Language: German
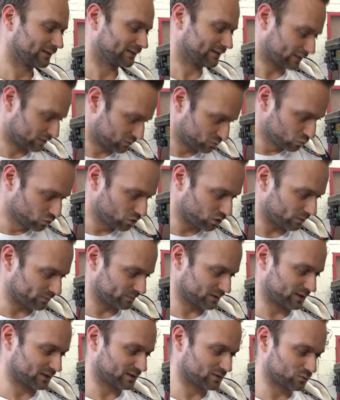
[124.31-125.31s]
Dazu
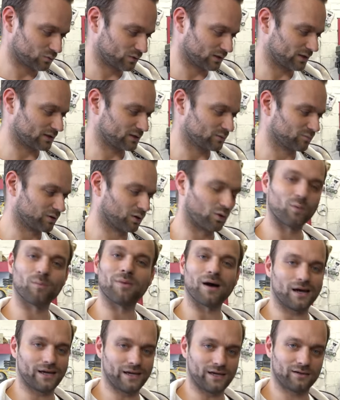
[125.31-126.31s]
kommt das sogenannte
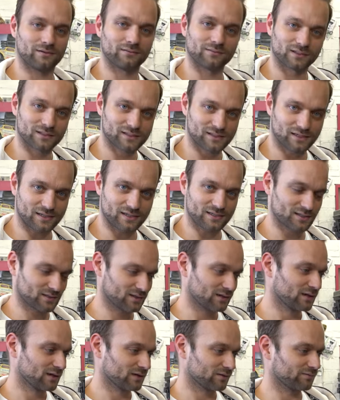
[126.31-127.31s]
Blow-by. Das
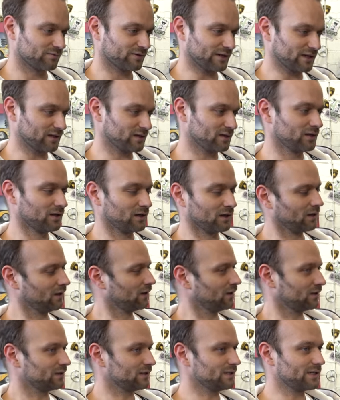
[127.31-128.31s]
heißt, wenn
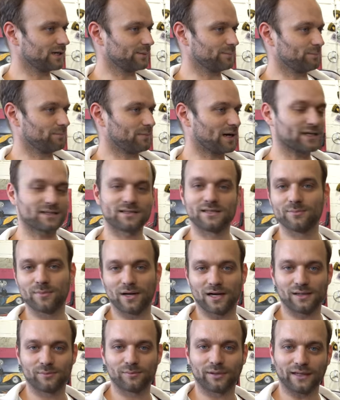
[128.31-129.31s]
ihr
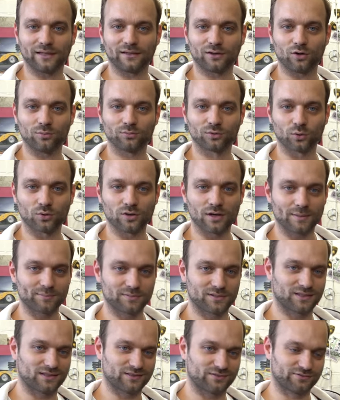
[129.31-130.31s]
maximalen Brennraumdruck
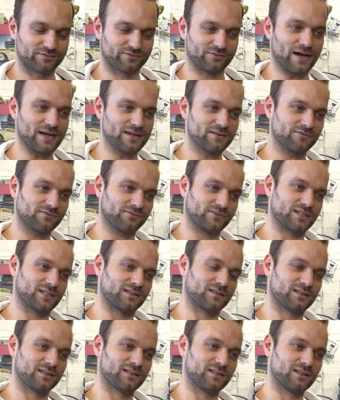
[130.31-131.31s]
habt, pfeift
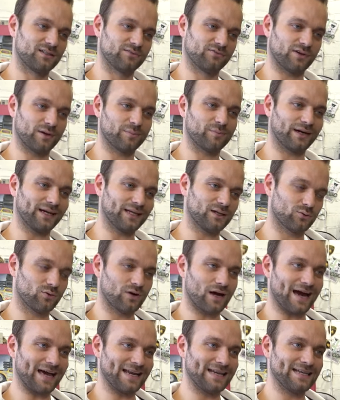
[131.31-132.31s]
die
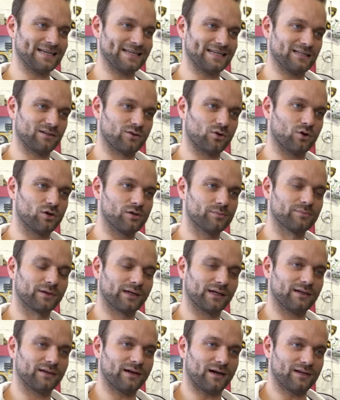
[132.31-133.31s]
Verbrennung an den
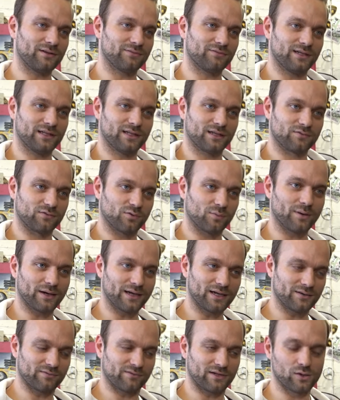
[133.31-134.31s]
Kolbenringen ein wenig
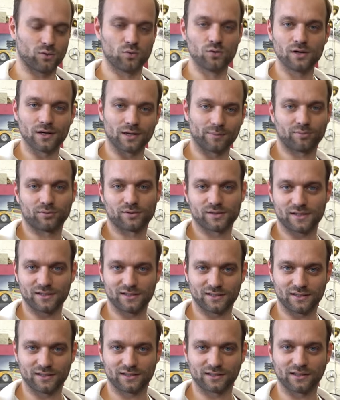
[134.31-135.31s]
vorbei, weil 100%
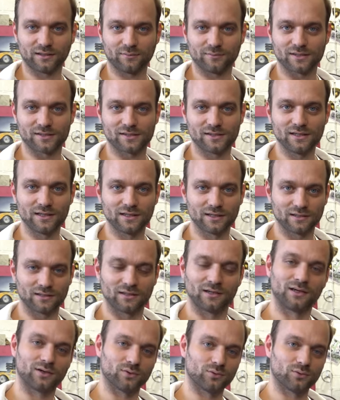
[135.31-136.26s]
dicht kriegt man es nie hin.